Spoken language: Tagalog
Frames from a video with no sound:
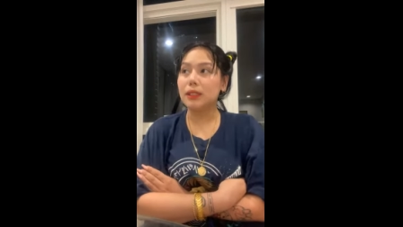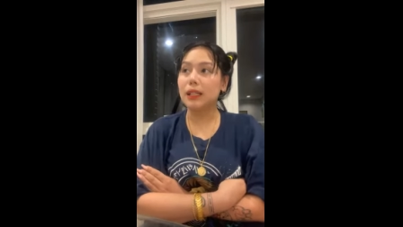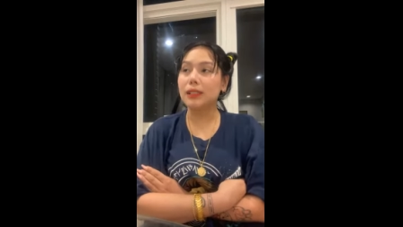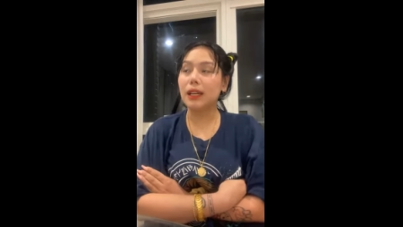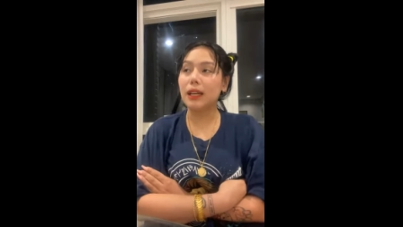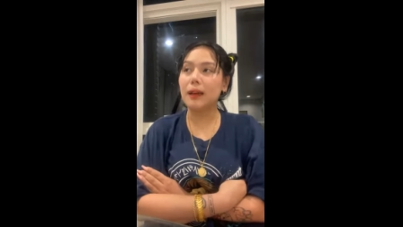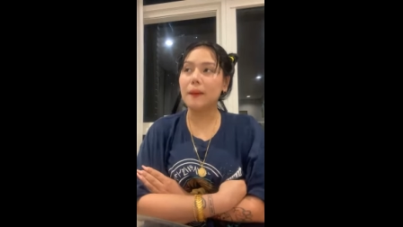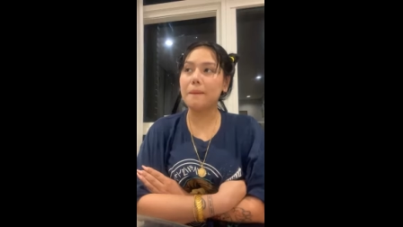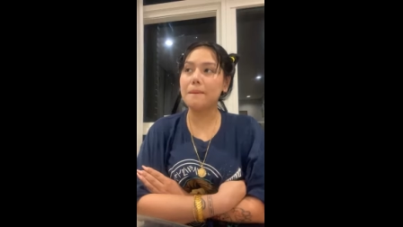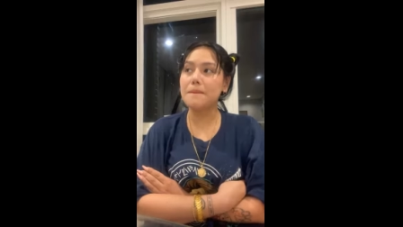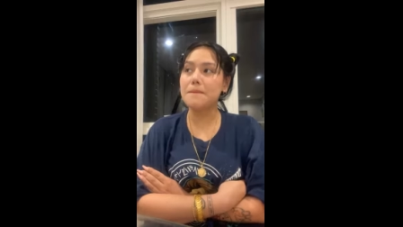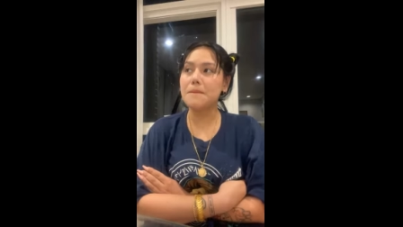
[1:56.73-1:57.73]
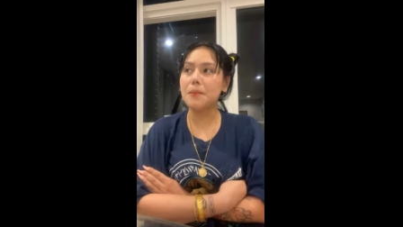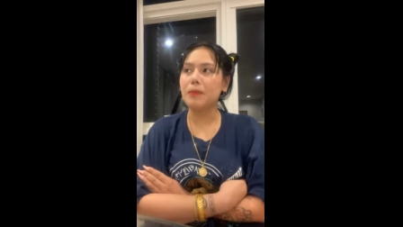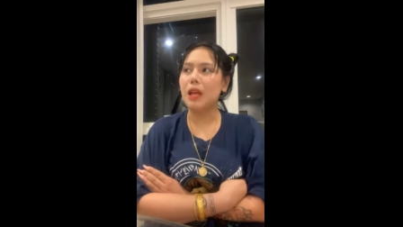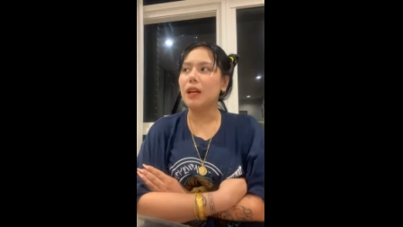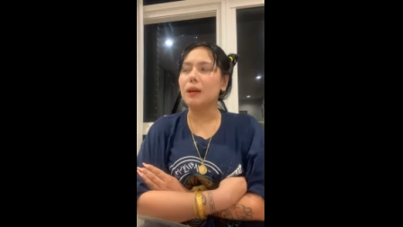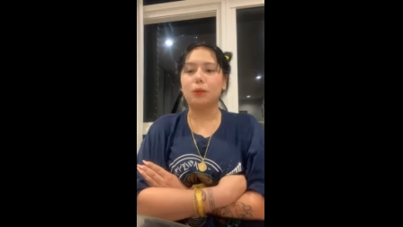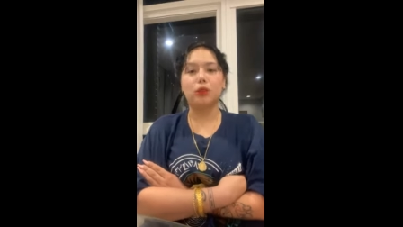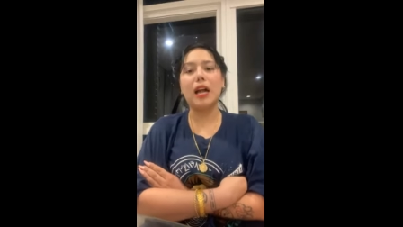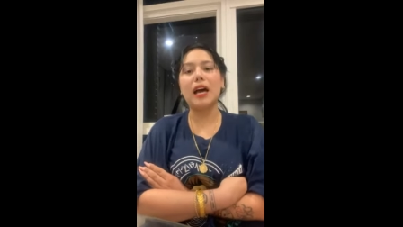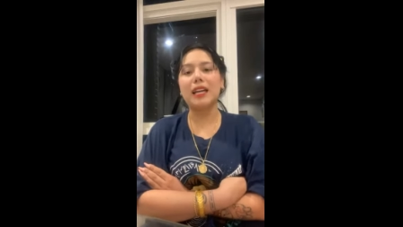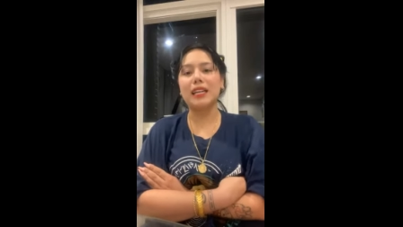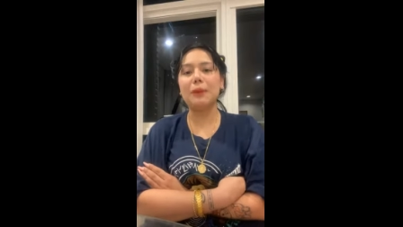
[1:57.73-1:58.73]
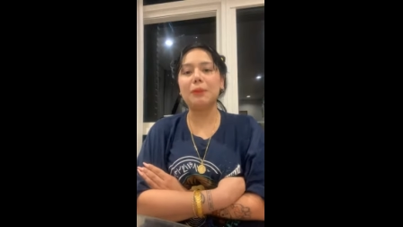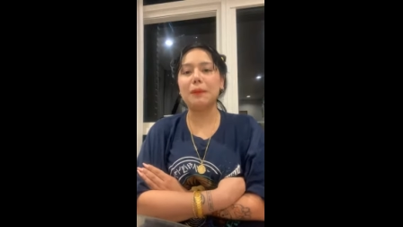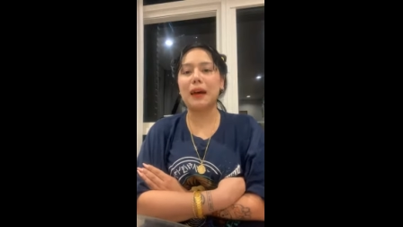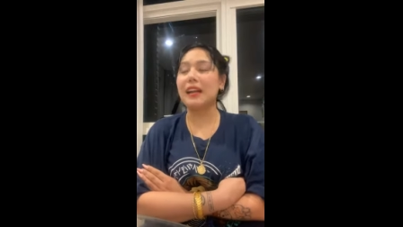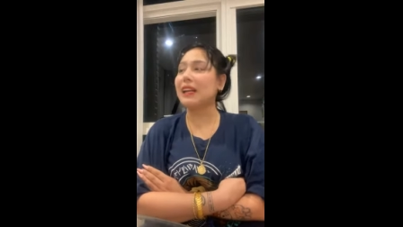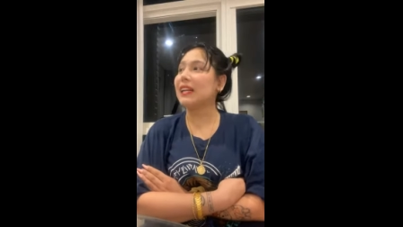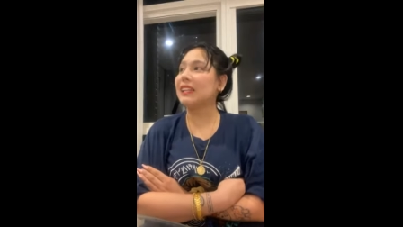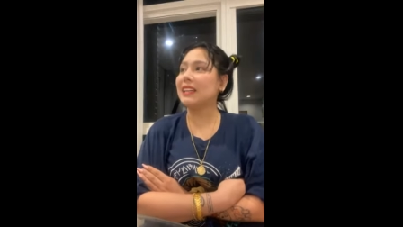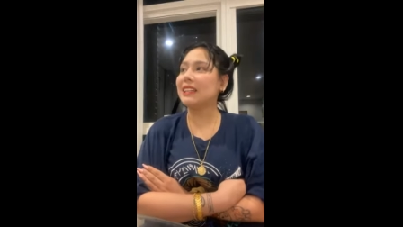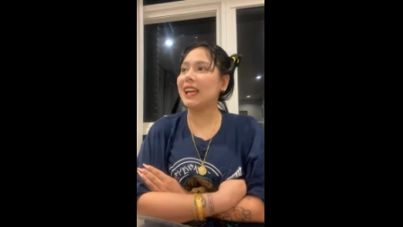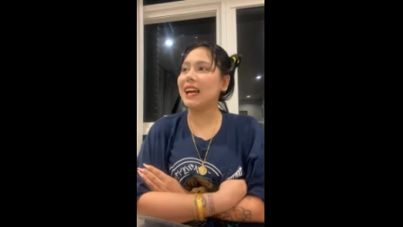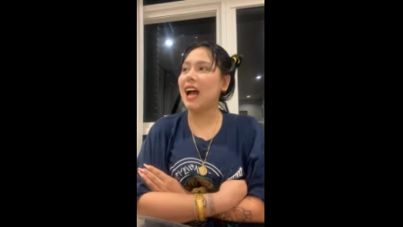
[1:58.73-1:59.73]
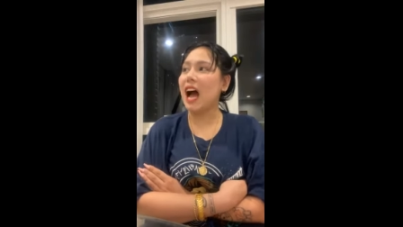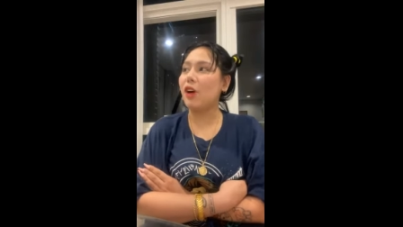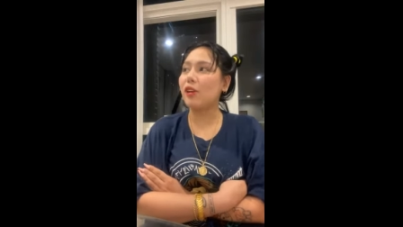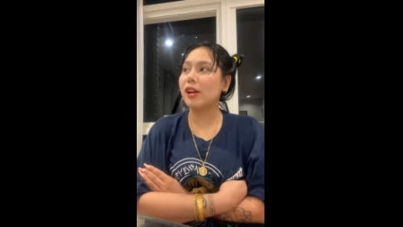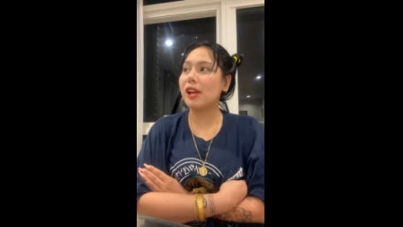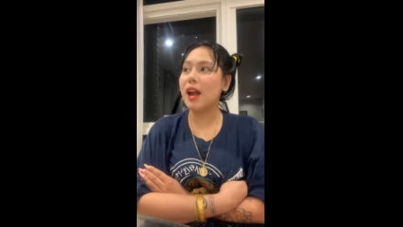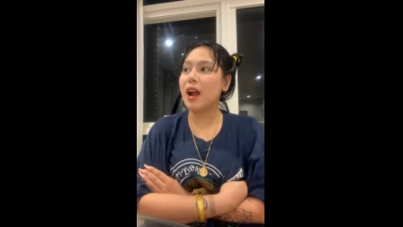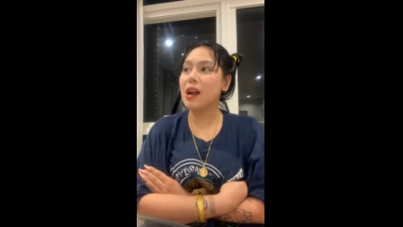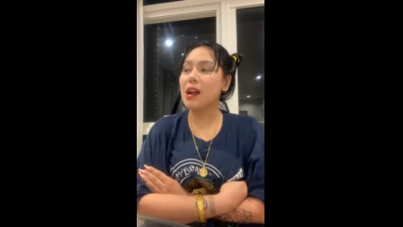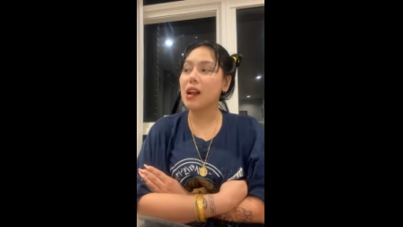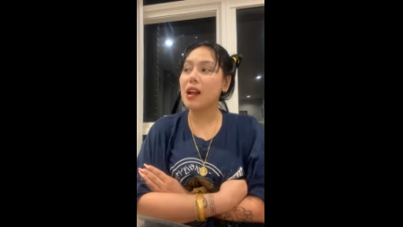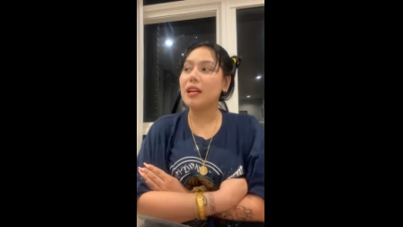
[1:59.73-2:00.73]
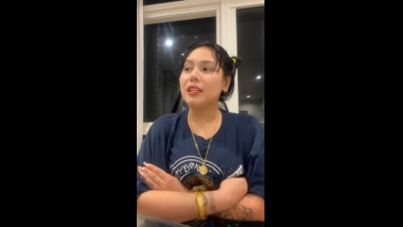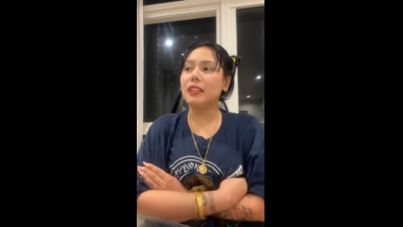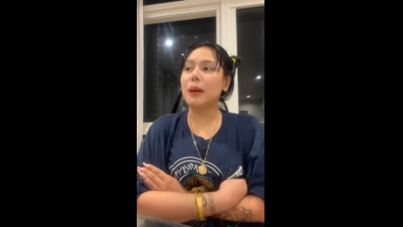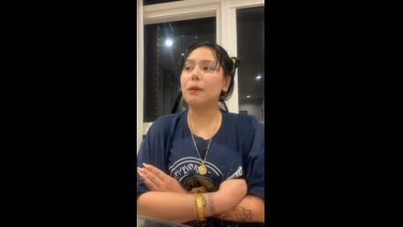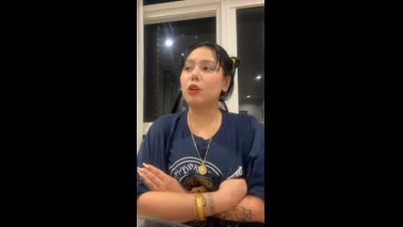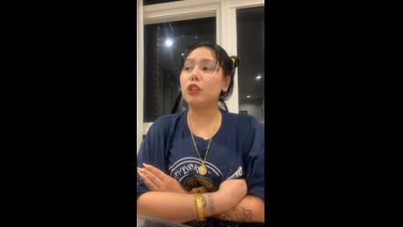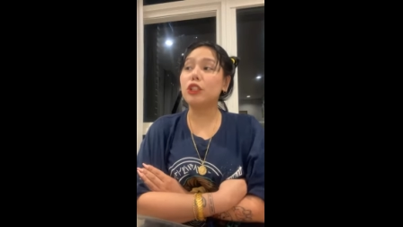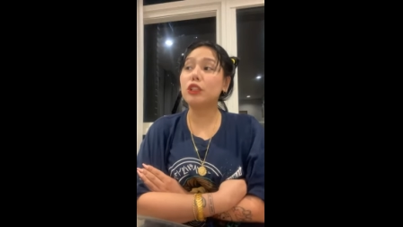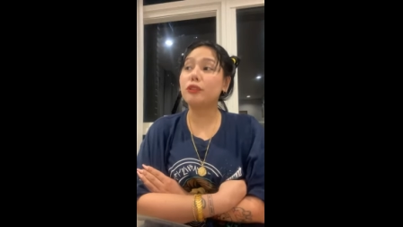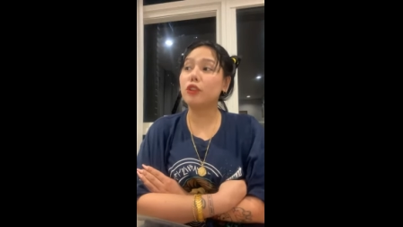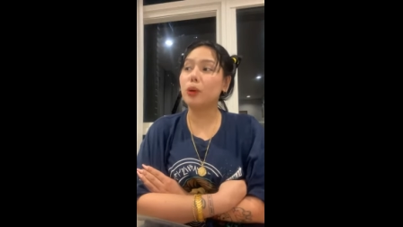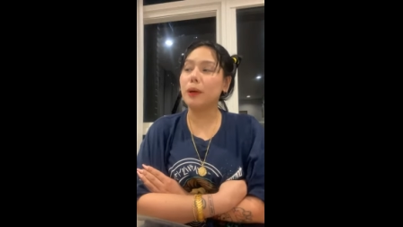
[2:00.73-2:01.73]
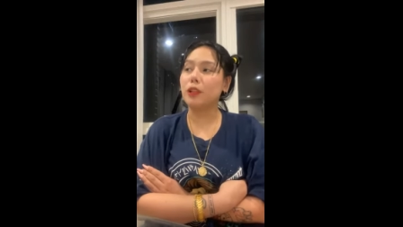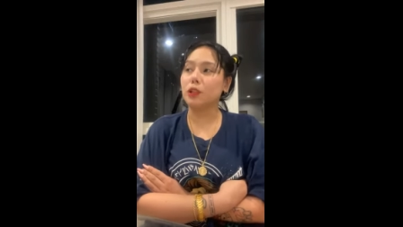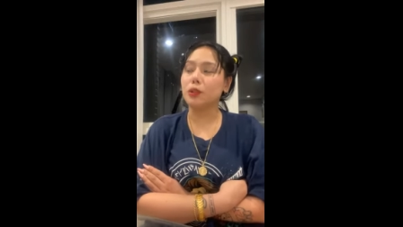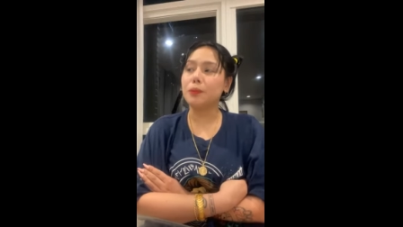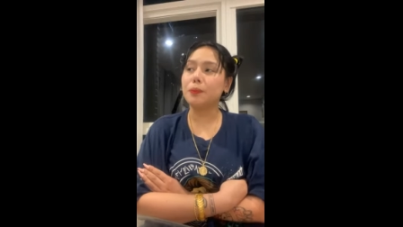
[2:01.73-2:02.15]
Kasi, puta, ang hirap eh. Parang naiyak talaga ako eh. Sabi ko, deserve ko ba to?